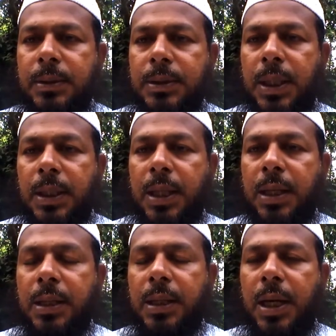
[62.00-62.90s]
சட்ட
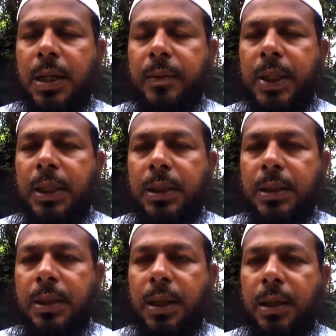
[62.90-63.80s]
ரீதியாகவே
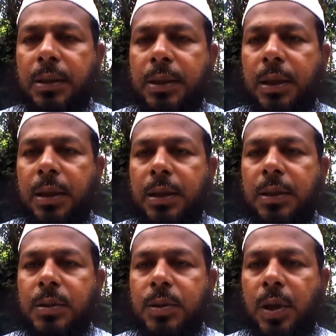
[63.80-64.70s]
இந்த கருத்துக்கள்
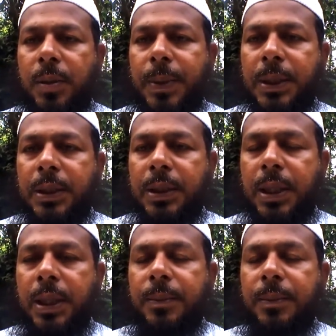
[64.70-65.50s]
சொல்லப்படுகின்றன